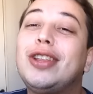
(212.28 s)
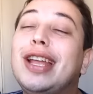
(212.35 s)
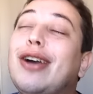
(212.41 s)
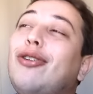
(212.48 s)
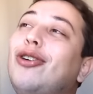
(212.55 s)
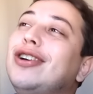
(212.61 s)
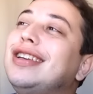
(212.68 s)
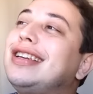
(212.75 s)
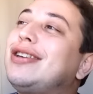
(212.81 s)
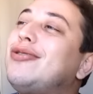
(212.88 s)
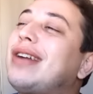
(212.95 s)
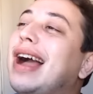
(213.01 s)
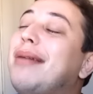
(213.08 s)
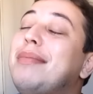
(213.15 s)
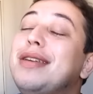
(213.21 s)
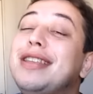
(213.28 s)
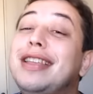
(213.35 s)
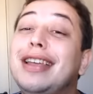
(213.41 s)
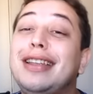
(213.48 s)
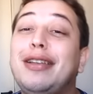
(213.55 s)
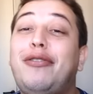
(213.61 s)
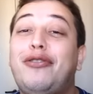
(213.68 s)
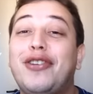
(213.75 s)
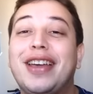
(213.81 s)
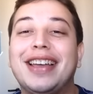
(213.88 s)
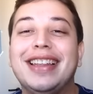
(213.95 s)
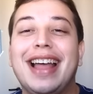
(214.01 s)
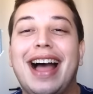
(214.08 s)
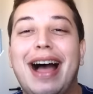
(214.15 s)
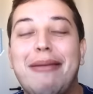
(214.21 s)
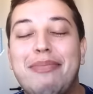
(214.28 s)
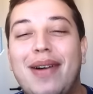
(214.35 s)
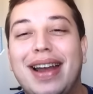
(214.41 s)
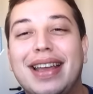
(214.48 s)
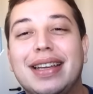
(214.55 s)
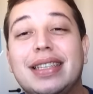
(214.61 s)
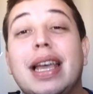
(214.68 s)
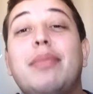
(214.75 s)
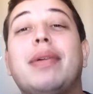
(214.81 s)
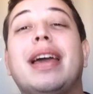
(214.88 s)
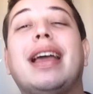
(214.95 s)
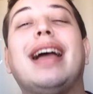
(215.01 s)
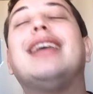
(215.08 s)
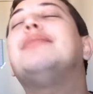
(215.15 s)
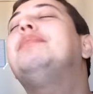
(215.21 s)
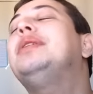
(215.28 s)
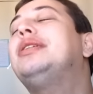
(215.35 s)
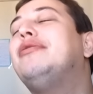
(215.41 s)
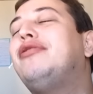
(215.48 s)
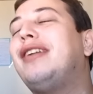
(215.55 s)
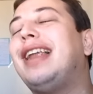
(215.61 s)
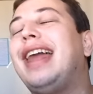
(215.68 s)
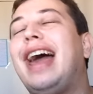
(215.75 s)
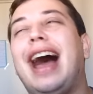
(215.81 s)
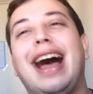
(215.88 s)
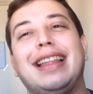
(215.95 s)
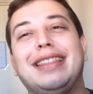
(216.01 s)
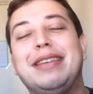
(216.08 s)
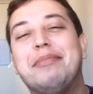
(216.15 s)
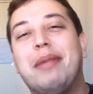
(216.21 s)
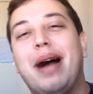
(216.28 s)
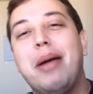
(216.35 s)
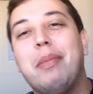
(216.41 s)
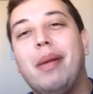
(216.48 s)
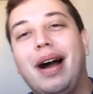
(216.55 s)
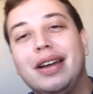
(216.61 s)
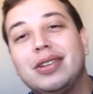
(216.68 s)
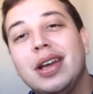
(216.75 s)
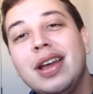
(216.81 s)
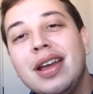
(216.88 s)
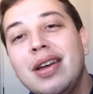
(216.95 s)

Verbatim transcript: Outra coisa que o cabo identifica na rapariga, sabe o que é? Que as bichas falam errado demais, macho.